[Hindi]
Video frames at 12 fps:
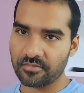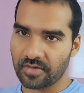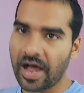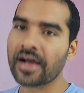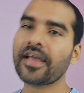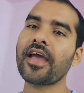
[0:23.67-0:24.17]

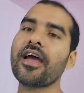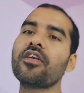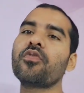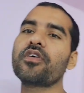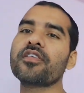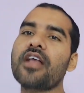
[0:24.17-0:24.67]
आ गया है
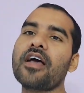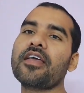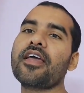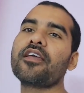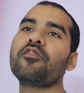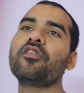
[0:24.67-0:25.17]
नोटिस आ गया
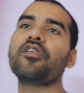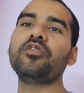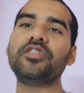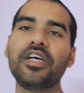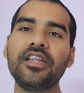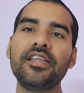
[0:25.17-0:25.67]
है कि उनको
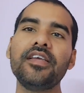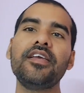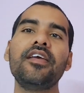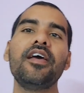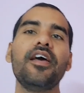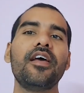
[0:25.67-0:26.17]
जल्द ही
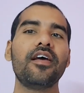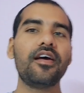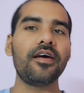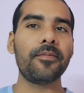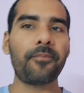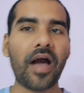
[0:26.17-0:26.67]

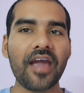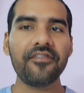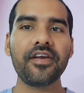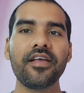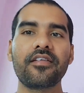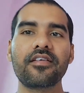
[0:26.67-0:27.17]
फाइव
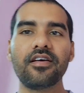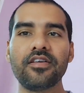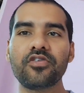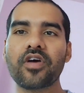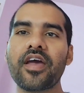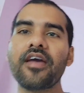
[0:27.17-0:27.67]
डेज
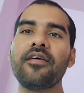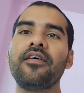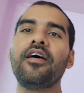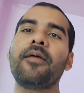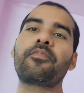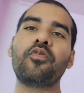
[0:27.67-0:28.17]
जो है
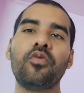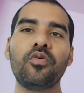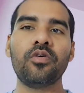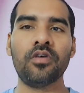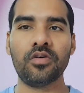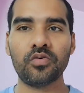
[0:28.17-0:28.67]
आपको
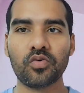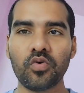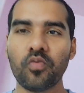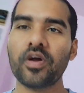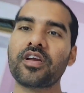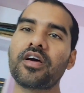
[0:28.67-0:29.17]
उनको
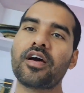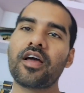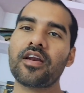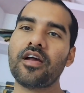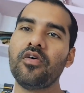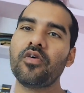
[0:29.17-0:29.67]
वर्क
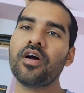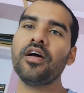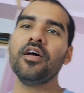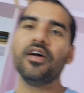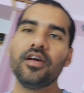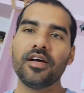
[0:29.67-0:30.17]
करना होगा
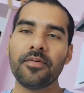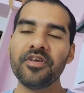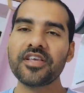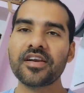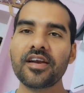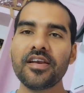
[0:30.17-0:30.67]
अभी
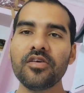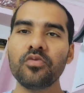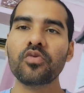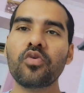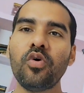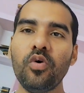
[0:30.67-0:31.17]
जनरली
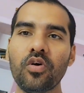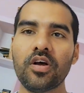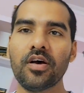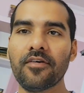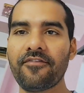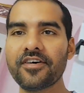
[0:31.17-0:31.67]
उनको
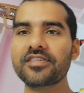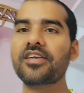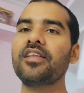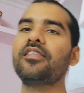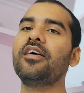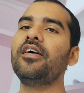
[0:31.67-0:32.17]
फर्स्ट
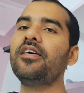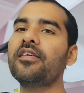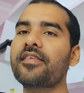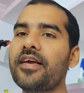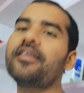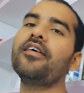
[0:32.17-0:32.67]
एंड थर्ड
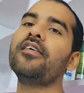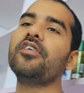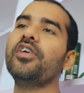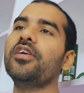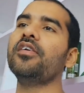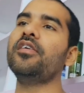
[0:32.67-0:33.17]

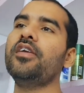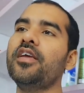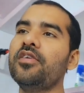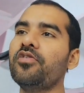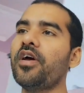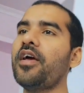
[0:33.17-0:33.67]
सैटरडे डे
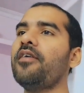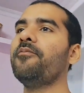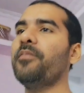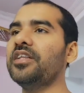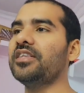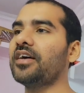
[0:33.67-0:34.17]
जो है
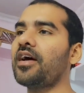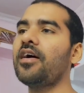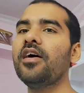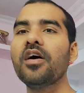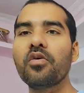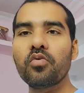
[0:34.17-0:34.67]
मंथ का
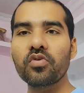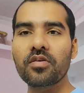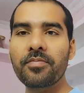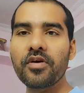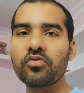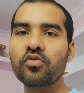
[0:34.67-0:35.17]

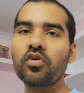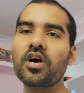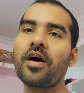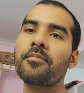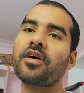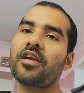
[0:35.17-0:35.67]
उसमें उनको
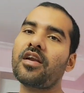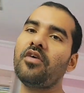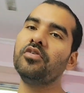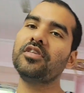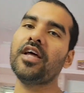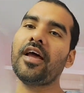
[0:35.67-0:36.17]
काम करना
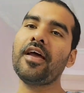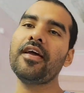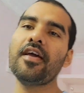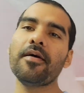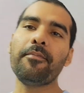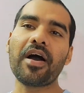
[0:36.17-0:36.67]
होता है
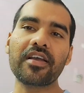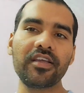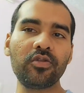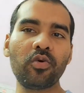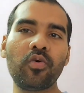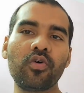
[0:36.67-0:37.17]
बाकी
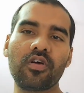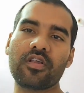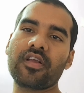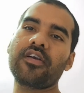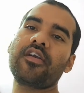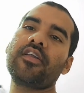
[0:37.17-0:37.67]
दो
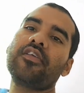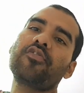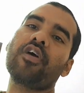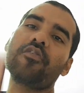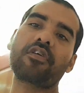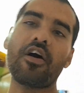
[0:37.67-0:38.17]
सैटरडे जो
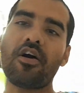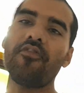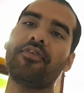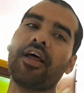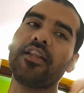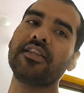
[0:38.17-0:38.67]
है उनका
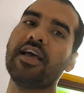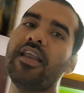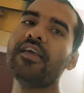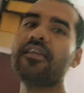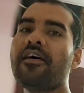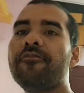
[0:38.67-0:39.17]
ऑफ रहता है
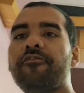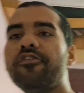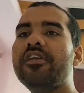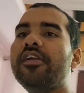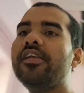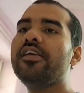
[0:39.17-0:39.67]
लेकिन अब
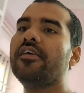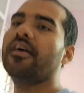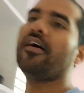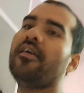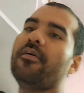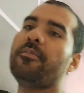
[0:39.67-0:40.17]
फुल्ली
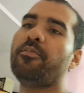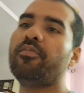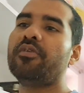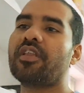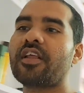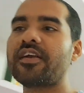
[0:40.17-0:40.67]

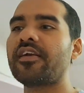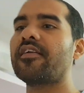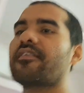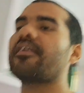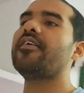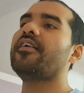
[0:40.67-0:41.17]
सैटरडे
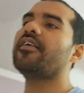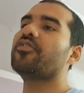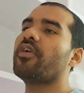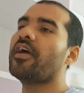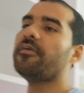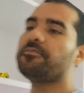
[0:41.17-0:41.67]
संडे जो
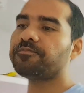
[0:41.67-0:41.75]
है